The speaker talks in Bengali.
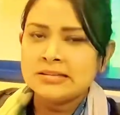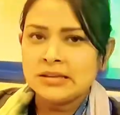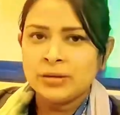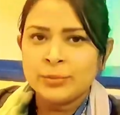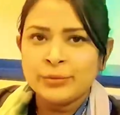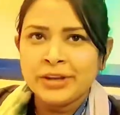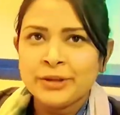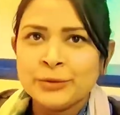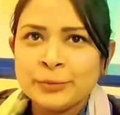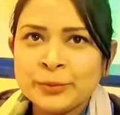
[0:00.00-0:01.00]
আসসালামু
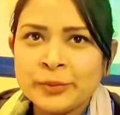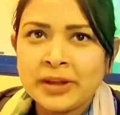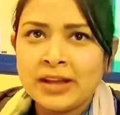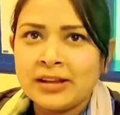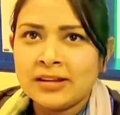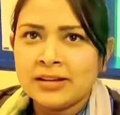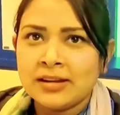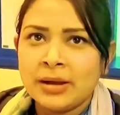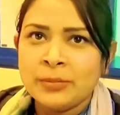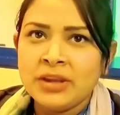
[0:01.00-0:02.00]
আলাইকুম
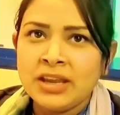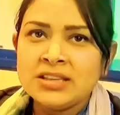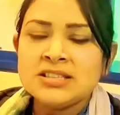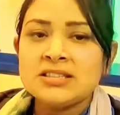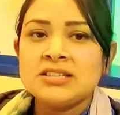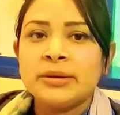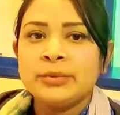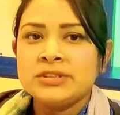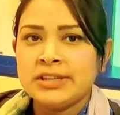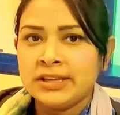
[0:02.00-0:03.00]
আমি এনজি
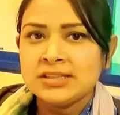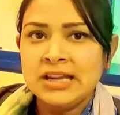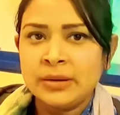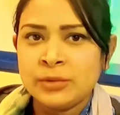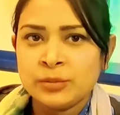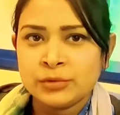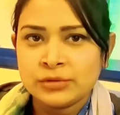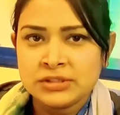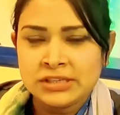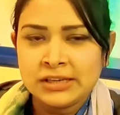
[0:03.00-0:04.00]
ট্রাভেলস থেকে শারমিন
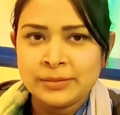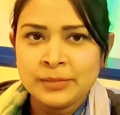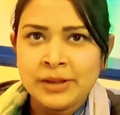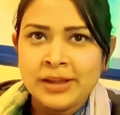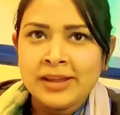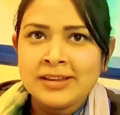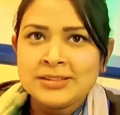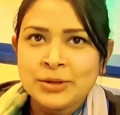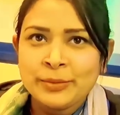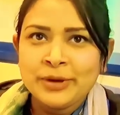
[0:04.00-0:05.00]
বলছিলাম
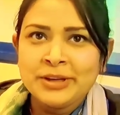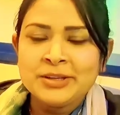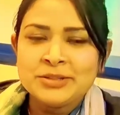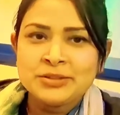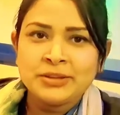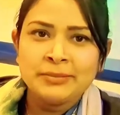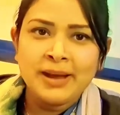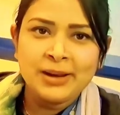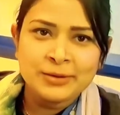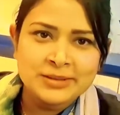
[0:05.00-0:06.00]
সবাই নিশ্চয়ই
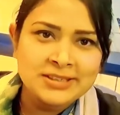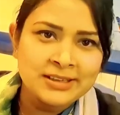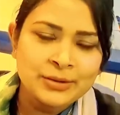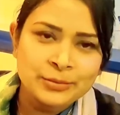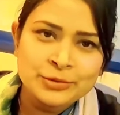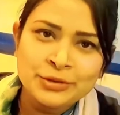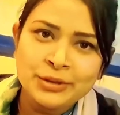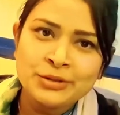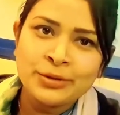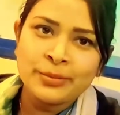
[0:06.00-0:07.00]
ভালো আছেন
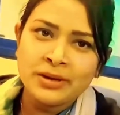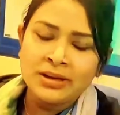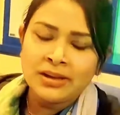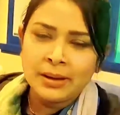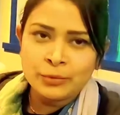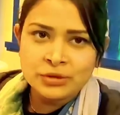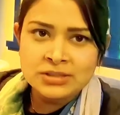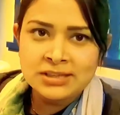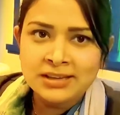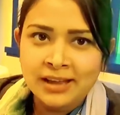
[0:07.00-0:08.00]
অবশ্যই সবাই কেমন
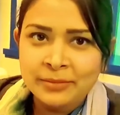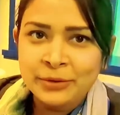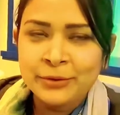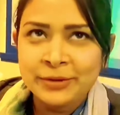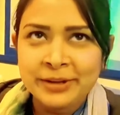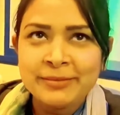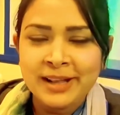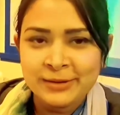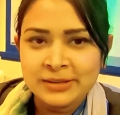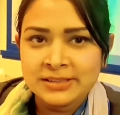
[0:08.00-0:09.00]
আছেন আমি অনেক
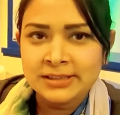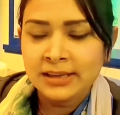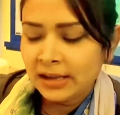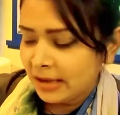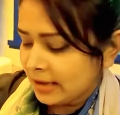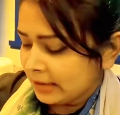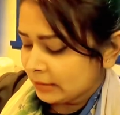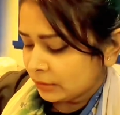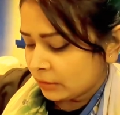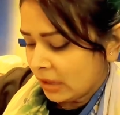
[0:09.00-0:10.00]
ভালো আছি
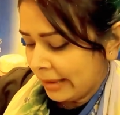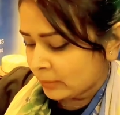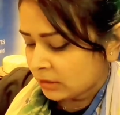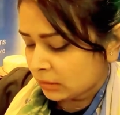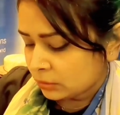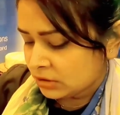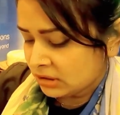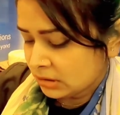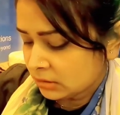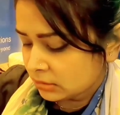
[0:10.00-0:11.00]
তো আমাদের
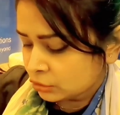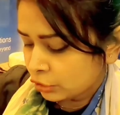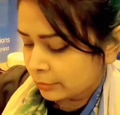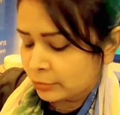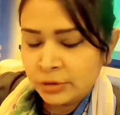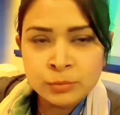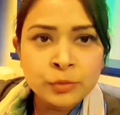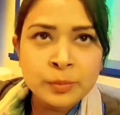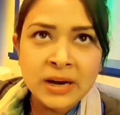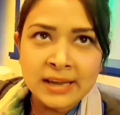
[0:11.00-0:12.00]
হচ্ছে সর্বনিম্ন
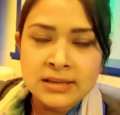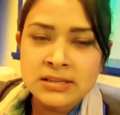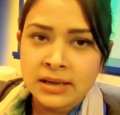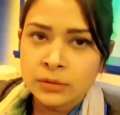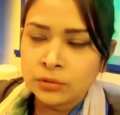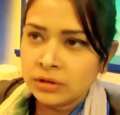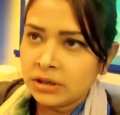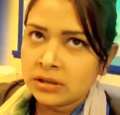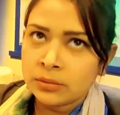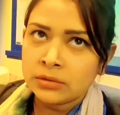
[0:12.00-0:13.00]
প্রাইস
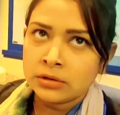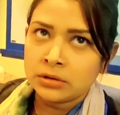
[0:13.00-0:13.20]
এখনকার